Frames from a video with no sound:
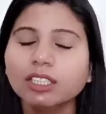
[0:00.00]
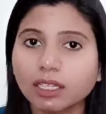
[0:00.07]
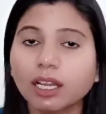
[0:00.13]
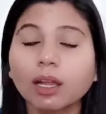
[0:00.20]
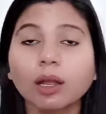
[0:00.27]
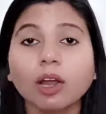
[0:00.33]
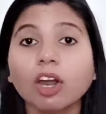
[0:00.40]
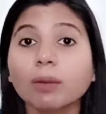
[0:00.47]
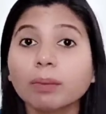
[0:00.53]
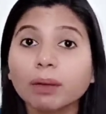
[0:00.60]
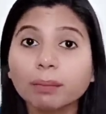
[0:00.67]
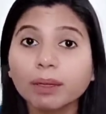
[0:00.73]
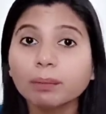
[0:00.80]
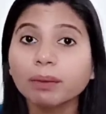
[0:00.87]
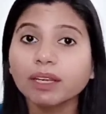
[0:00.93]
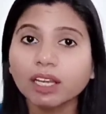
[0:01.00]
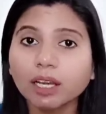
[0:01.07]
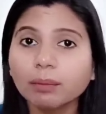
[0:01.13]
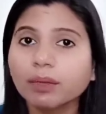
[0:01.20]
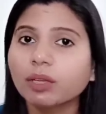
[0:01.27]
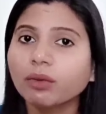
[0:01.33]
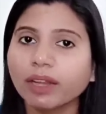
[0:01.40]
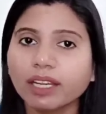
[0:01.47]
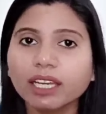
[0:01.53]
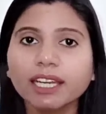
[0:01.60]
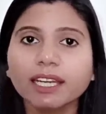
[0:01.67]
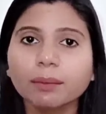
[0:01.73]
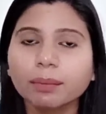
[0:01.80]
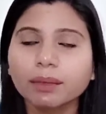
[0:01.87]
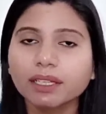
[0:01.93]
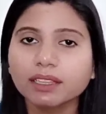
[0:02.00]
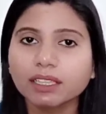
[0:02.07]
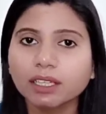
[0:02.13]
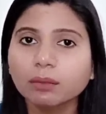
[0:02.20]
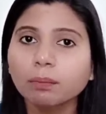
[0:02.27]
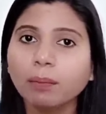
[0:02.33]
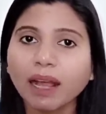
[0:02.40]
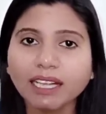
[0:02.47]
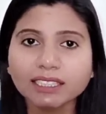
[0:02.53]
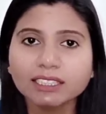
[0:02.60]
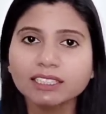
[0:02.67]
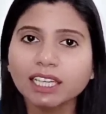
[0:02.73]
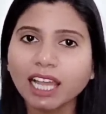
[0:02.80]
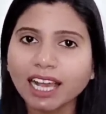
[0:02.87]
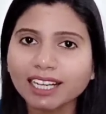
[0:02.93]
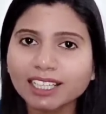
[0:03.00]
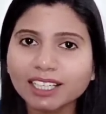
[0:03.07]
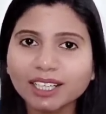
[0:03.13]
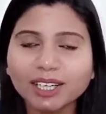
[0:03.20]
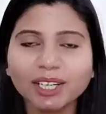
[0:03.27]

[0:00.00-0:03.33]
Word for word: और पर्पल पे ना अभी ट्वेंटी एट अप्रैल तक पाँच लाख